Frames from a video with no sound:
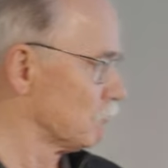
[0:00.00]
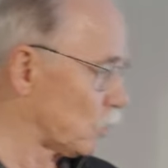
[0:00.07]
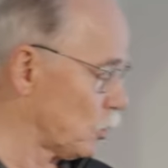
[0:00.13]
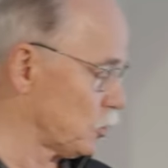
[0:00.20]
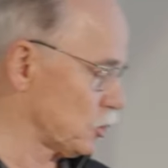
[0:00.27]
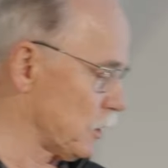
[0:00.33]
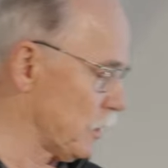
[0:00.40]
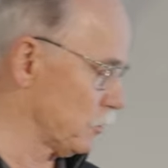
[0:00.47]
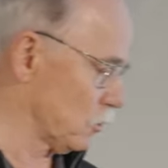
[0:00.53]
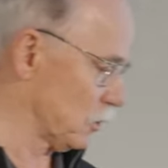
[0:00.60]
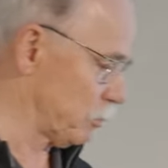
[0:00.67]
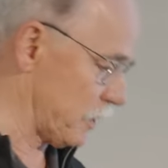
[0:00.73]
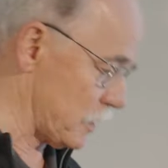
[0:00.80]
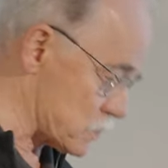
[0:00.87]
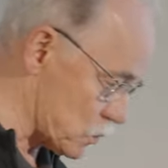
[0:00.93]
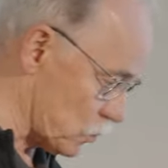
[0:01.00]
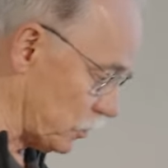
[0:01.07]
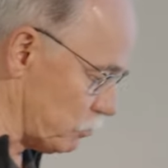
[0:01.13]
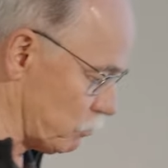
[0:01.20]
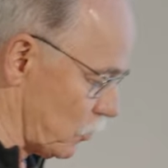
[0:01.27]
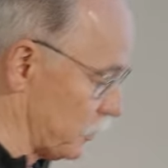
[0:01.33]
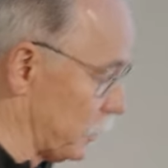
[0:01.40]
Deutschland oder bei
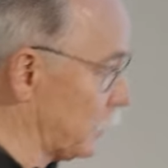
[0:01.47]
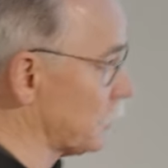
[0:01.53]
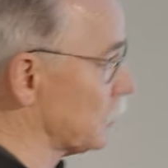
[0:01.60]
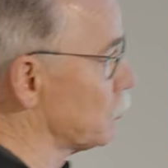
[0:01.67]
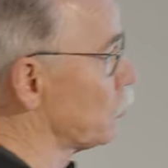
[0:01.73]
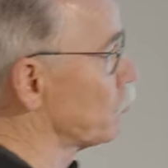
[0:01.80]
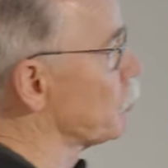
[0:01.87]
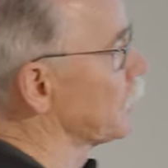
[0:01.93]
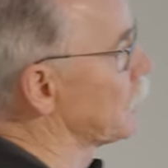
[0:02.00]
solchen Projekten, muss